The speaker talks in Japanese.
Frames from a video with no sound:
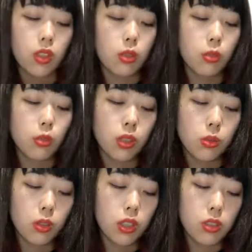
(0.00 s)
でもこれ
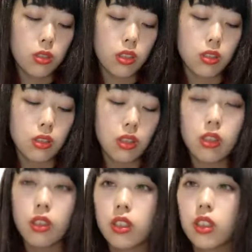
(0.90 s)
今月しか使
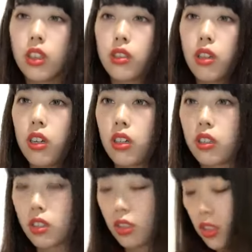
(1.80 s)
えないね、安原
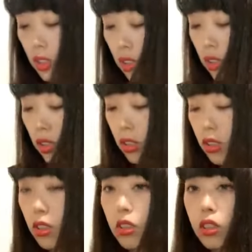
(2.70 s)
チャレンジ。
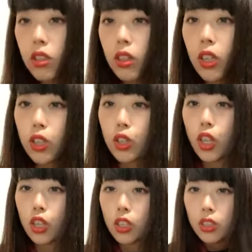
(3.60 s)
あ、いてて。
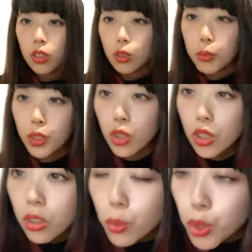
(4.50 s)
めっちゃ
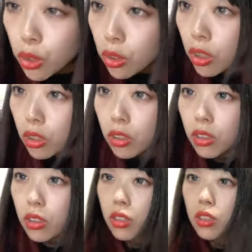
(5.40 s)
足に落ちちゃった。
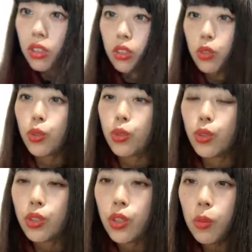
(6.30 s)
東京
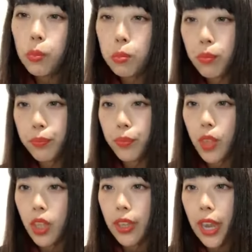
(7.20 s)
行くよ
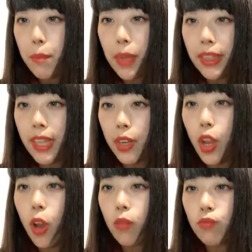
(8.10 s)
待ってる
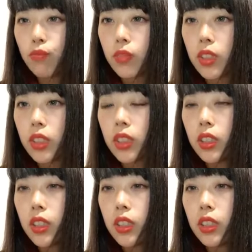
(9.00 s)
よ
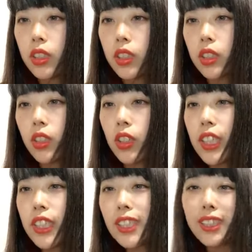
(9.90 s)
黒
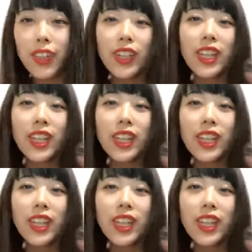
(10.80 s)
歴史って言